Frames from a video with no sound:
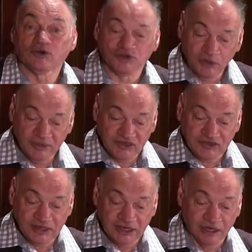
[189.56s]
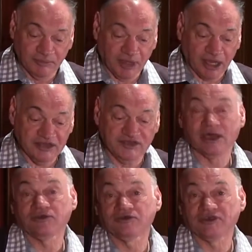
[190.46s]
mon domicile
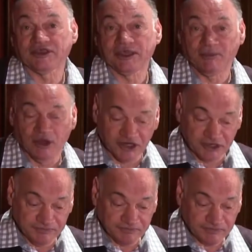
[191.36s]
parisien de cette époque.